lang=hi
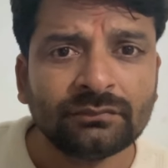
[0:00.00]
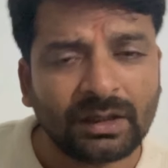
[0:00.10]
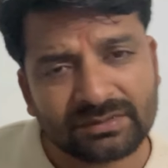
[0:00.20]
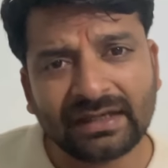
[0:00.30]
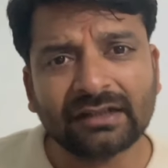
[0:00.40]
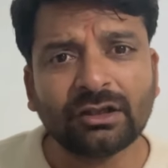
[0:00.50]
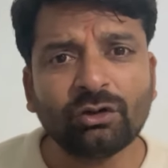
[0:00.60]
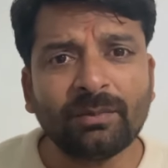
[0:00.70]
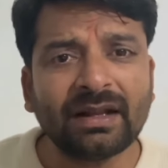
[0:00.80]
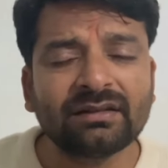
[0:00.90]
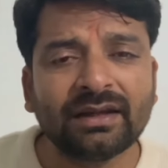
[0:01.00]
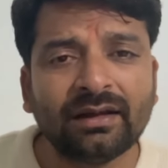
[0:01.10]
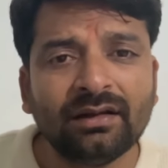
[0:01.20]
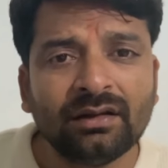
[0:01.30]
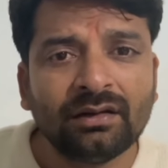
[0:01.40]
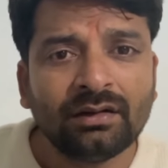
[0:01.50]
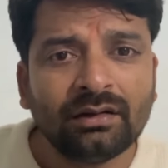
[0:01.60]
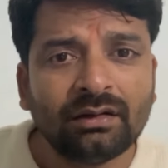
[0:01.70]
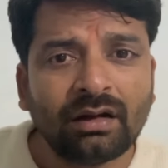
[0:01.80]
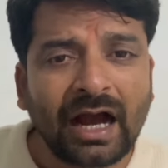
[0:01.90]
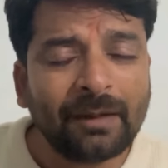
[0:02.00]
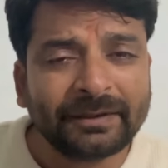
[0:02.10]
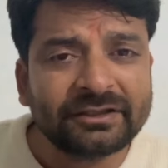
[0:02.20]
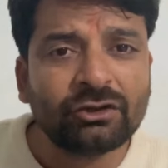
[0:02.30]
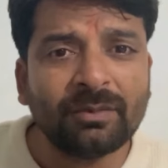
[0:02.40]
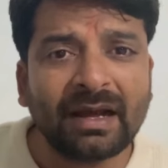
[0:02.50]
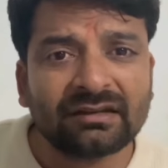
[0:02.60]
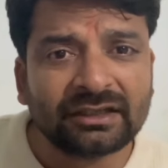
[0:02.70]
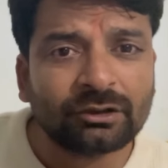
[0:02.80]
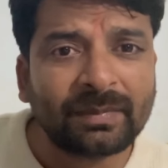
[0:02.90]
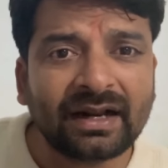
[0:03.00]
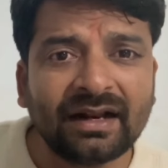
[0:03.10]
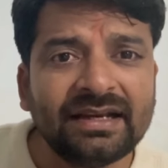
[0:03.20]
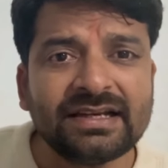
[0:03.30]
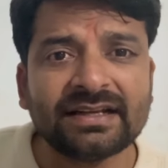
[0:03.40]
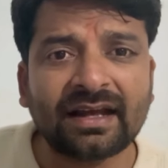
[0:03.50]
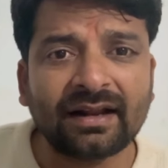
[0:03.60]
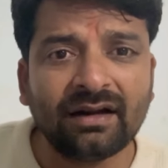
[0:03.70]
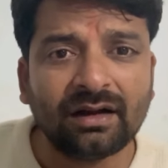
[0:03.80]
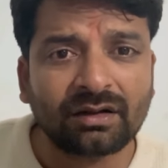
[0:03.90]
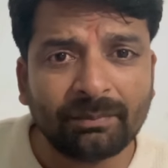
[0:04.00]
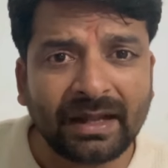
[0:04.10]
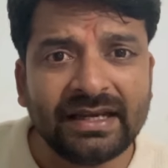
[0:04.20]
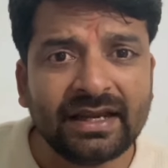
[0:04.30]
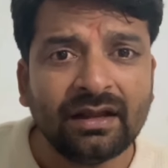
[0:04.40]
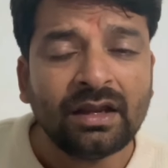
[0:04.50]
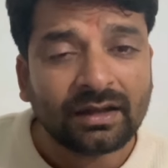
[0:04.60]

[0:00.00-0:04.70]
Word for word: हम सनातन को मानते हैं आप किसी को मानते हैं तो मना नहीं किया जा रहा है ना मानिए